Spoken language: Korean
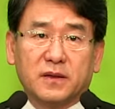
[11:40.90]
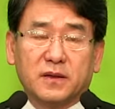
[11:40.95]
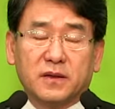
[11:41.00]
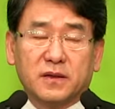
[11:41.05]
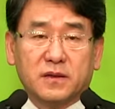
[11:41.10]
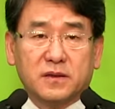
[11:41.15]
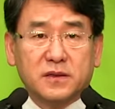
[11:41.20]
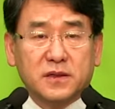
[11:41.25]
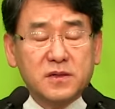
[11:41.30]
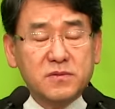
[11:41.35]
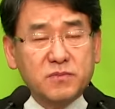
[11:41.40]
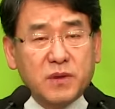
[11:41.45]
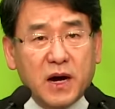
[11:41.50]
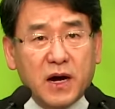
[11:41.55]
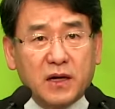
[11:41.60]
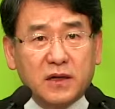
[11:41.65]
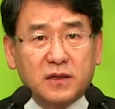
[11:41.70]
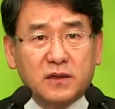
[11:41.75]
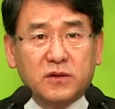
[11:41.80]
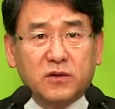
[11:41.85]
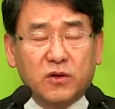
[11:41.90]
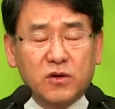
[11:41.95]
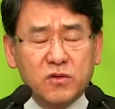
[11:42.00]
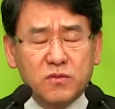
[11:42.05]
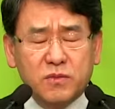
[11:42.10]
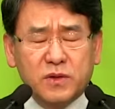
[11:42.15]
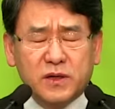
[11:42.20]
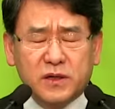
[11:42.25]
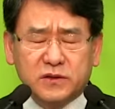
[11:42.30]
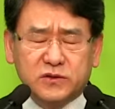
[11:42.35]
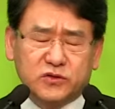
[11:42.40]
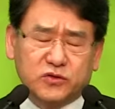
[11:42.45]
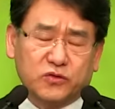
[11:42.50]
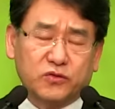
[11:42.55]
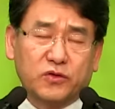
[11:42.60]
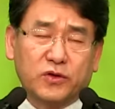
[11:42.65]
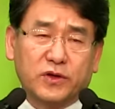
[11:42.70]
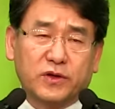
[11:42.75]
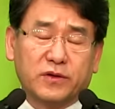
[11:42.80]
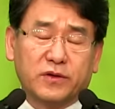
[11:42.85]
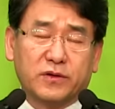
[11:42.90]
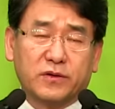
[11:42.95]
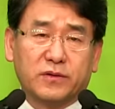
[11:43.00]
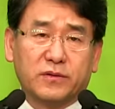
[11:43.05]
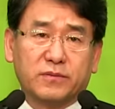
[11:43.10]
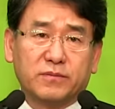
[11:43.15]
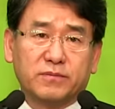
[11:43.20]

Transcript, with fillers: 그게 말이 얼마나 중요해요.